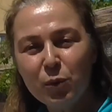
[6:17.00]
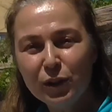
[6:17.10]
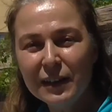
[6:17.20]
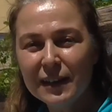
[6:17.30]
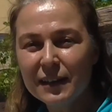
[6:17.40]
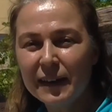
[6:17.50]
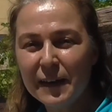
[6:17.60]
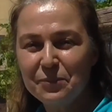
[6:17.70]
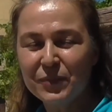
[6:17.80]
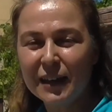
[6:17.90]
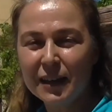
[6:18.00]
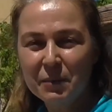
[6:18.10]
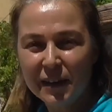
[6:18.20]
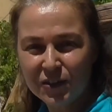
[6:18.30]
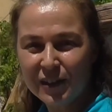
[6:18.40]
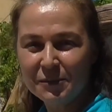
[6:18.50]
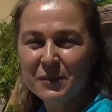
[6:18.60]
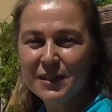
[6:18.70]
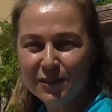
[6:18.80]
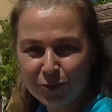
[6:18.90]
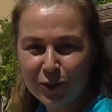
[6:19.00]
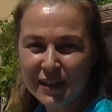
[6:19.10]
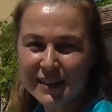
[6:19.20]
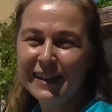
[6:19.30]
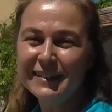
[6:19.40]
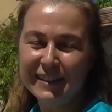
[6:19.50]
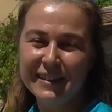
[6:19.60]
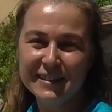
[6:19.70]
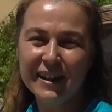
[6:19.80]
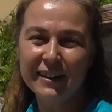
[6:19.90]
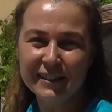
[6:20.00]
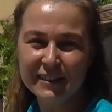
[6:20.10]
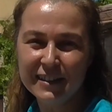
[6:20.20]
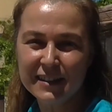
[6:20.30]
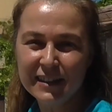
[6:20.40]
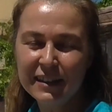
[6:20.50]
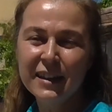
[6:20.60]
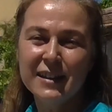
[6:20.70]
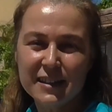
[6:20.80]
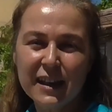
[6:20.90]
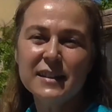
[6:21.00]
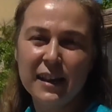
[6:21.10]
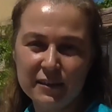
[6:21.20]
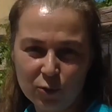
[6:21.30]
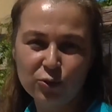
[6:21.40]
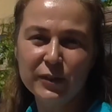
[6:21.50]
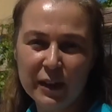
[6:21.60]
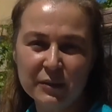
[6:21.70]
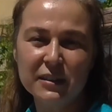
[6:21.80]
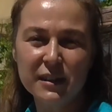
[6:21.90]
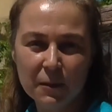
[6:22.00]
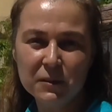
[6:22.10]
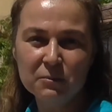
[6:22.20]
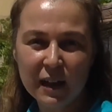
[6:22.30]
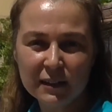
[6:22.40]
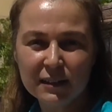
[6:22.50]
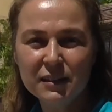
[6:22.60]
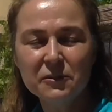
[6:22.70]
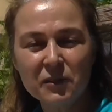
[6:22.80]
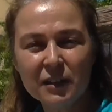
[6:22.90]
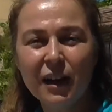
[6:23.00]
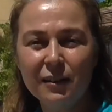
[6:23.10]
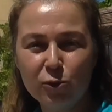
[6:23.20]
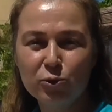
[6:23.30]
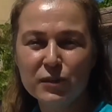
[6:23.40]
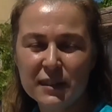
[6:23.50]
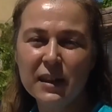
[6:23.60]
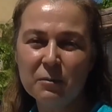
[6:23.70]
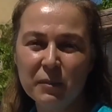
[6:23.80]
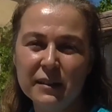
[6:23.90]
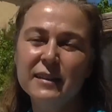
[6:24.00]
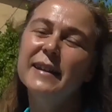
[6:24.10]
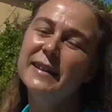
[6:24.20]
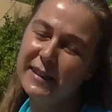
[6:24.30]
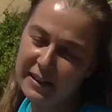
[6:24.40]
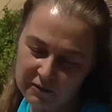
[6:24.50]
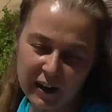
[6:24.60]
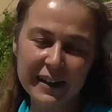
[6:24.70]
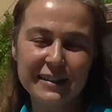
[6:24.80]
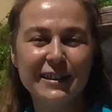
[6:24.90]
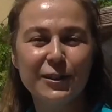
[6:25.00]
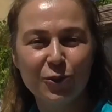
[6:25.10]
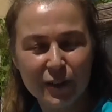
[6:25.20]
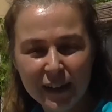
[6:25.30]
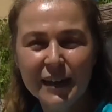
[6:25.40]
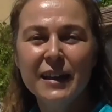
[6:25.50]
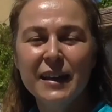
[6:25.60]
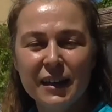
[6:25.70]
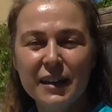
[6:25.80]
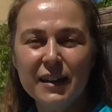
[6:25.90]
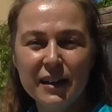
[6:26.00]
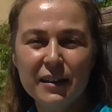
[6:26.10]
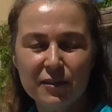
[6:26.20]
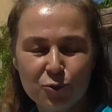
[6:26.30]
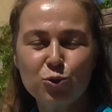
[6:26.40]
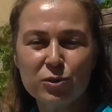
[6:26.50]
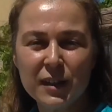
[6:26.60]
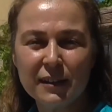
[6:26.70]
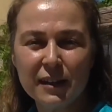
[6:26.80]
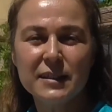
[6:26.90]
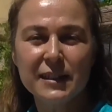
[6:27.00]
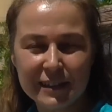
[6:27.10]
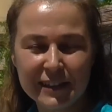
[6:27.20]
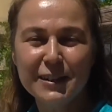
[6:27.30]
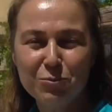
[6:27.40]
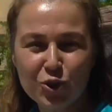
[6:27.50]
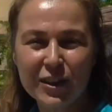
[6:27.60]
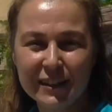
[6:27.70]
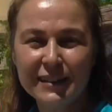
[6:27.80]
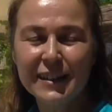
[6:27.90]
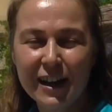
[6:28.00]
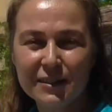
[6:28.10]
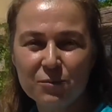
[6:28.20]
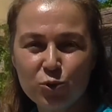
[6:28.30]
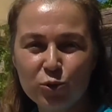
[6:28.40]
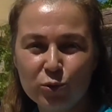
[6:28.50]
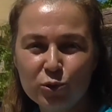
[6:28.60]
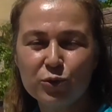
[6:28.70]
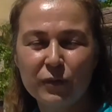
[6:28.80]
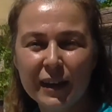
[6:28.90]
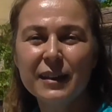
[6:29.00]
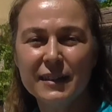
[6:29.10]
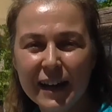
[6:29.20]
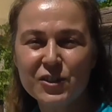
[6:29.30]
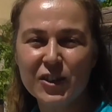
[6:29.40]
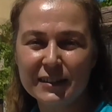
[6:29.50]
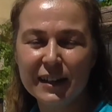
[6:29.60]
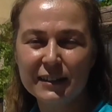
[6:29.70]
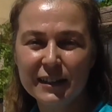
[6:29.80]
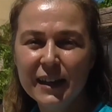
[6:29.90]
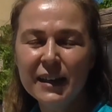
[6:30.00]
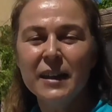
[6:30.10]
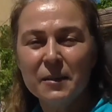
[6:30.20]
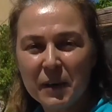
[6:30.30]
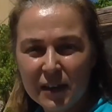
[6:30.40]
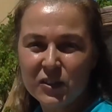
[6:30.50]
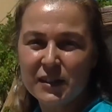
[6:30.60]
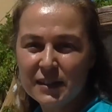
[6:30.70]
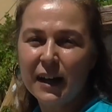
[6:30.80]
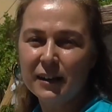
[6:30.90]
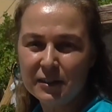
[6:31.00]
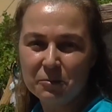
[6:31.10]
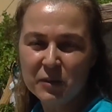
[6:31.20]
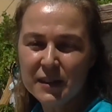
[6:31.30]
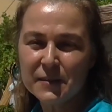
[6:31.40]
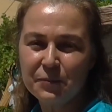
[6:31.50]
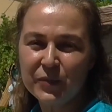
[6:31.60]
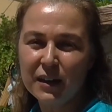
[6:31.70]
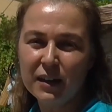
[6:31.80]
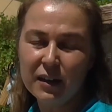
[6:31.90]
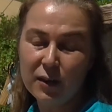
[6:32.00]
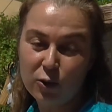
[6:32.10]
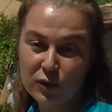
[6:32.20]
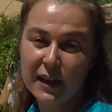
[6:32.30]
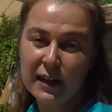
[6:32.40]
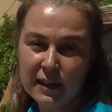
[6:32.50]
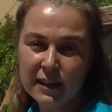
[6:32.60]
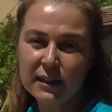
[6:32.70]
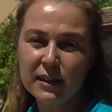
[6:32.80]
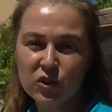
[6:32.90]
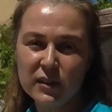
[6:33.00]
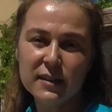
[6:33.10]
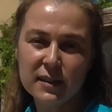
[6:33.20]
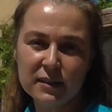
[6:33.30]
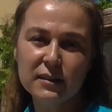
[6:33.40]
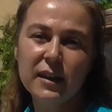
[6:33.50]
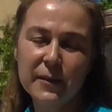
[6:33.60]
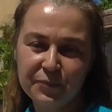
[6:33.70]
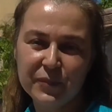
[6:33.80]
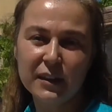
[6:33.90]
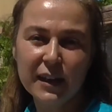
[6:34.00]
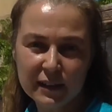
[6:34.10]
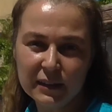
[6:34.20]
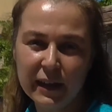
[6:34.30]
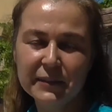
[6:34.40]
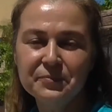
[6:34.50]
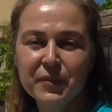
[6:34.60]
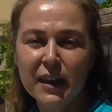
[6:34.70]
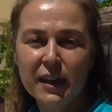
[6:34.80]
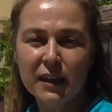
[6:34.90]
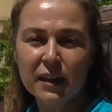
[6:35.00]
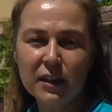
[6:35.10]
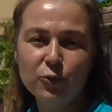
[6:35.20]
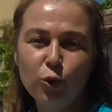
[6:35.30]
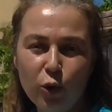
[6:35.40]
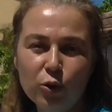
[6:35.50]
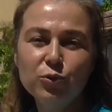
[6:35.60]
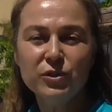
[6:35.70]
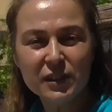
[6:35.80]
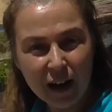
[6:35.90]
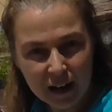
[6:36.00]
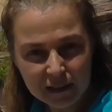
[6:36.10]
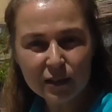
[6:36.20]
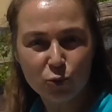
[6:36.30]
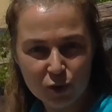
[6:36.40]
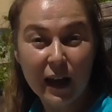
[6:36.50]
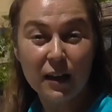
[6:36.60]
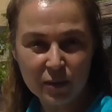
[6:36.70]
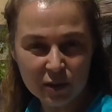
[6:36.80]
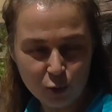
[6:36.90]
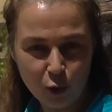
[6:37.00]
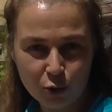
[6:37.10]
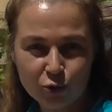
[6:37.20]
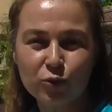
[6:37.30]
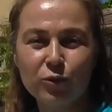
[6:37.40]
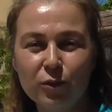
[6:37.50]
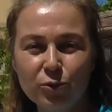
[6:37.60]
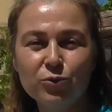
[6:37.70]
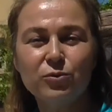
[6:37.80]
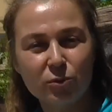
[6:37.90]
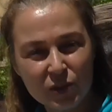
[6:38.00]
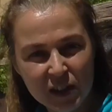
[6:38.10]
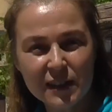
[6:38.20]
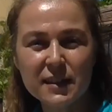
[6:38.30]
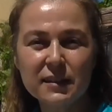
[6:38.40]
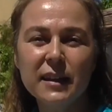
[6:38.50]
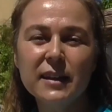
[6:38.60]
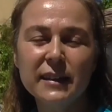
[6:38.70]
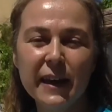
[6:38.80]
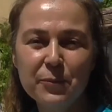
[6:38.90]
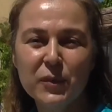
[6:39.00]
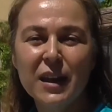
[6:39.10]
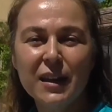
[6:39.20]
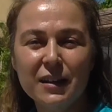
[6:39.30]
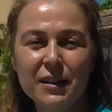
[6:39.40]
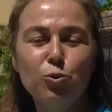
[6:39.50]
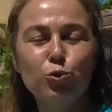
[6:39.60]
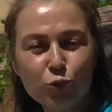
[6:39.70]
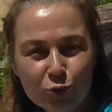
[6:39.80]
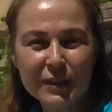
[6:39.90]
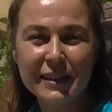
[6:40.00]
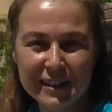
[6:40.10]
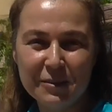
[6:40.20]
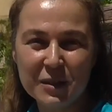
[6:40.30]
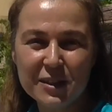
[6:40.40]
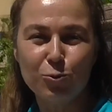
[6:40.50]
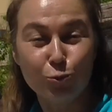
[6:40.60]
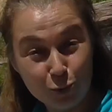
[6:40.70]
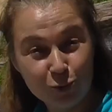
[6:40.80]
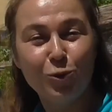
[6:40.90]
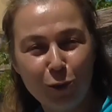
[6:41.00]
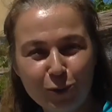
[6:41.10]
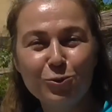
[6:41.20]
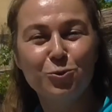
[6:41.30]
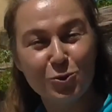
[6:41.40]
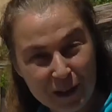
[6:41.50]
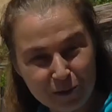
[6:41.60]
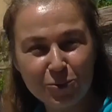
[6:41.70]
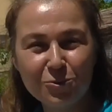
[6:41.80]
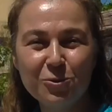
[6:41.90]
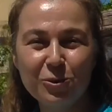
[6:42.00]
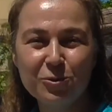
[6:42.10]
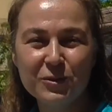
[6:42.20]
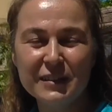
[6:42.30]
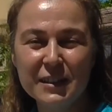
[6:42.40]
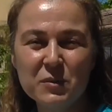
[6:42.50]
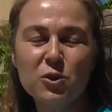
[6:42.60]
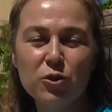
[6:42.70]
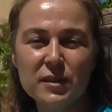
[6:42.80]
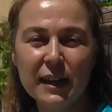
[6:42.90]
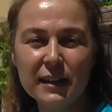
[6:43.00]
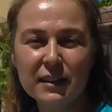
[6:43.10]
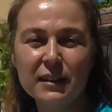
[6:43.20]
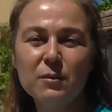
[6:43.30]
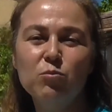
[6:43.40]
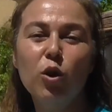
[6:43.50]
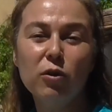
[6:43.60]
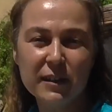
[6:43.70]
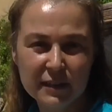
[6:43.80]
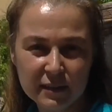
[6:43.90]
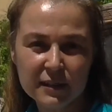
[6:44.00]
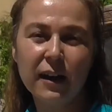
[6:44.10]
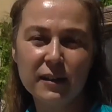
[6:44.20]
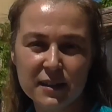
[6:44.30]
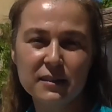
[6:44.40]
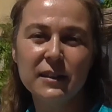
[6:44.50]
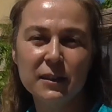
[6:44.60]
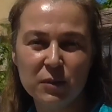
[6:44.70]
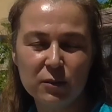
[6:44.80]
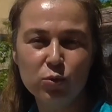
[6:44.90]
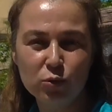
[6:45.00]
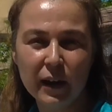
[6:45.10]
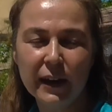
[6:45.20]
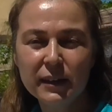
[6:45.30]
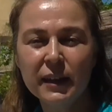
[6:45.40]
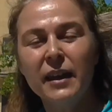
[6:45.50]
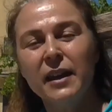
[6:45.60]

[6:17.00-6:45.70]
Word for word: Böylelikle e, Beyşehirimizin yöresel e, tarhanası zaten o dönemde de yapılmaktadır ve Karloğlu Sinan Bey de yine rivayetlere göre e, Sultan Hazretlerine bu şekilde yardımcı olur ve gerçekten gerçekten de Beyşehir tarhanamız e, özellikle içerisinde yer alan e, yoğun, yağlı, güzel bir yoğurt. Onun içerisinde yine e, ürün dediğimiz, ürünlü olur, güzel ürünlü olur dediğimiz özellikle bolvedin tarzındaki bir buğday.